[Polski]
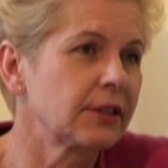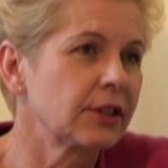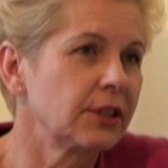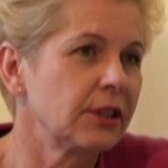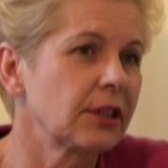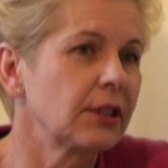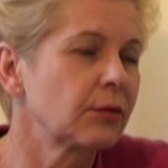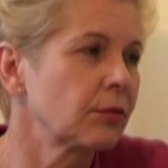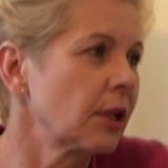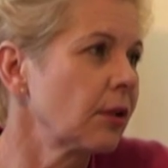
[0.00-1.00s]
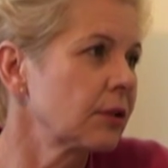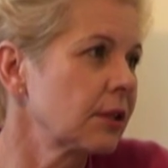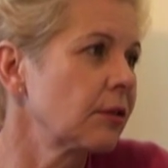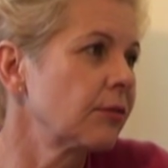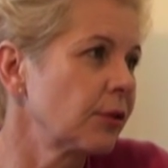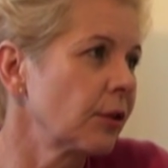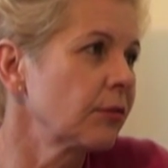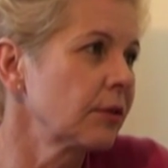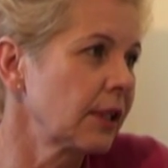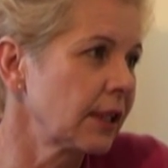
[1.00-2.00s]
czynniki, które
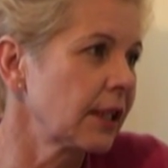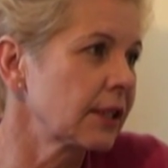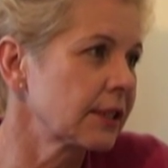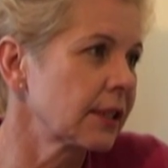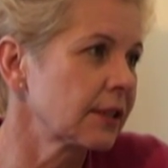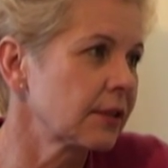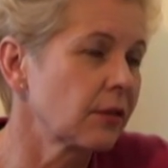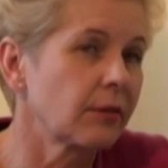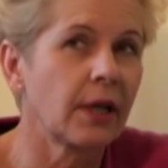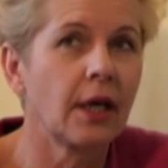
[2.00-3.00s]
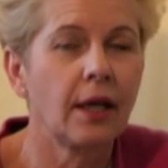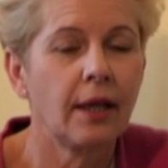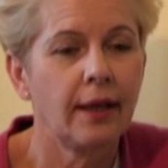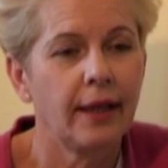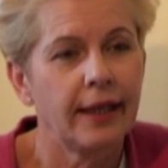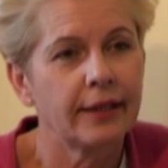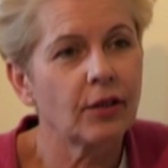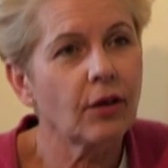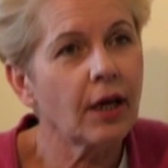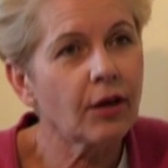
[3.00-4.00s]
oddziaływują na nasz stan zdrowia.
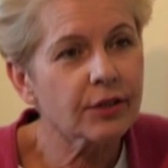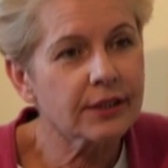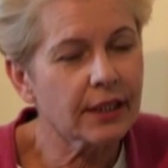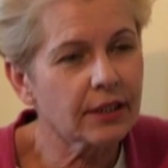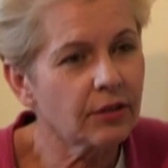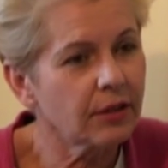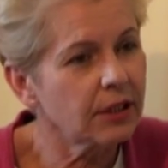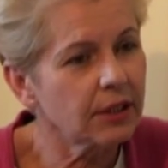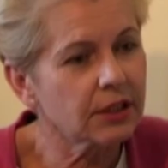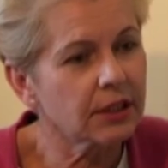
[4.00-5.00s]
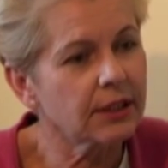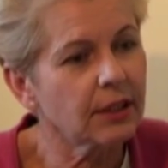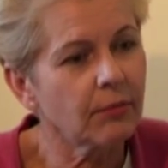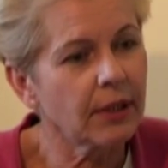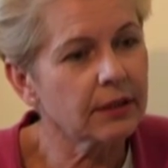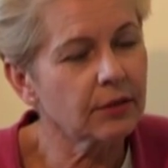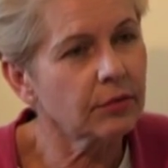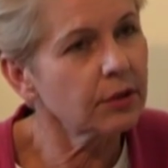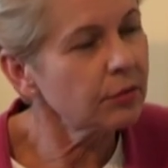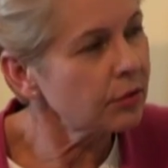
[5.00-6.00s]
No a ostatnio jeszcze temat,
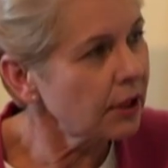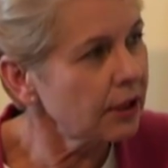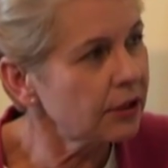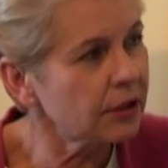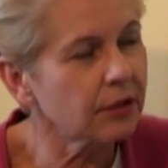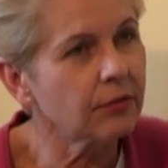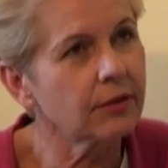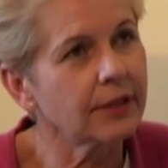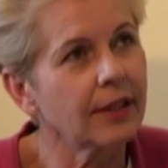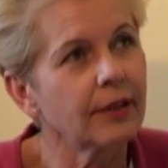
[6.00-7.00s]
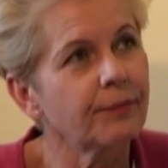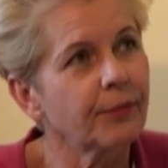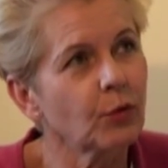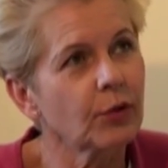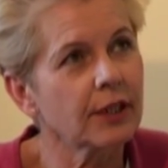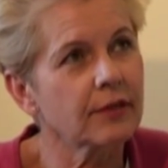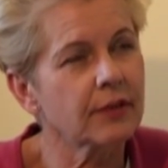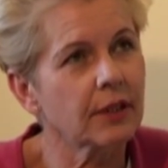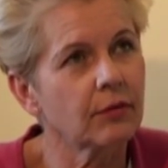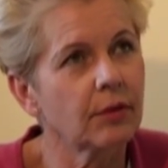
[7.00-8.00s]
który tutaj szczególnie u nas w
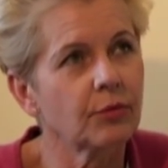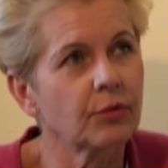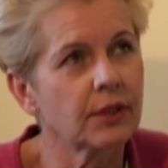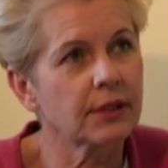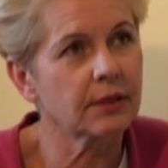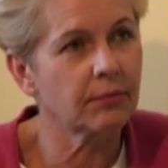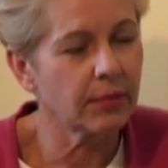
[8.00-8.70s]
Zagłębiu jest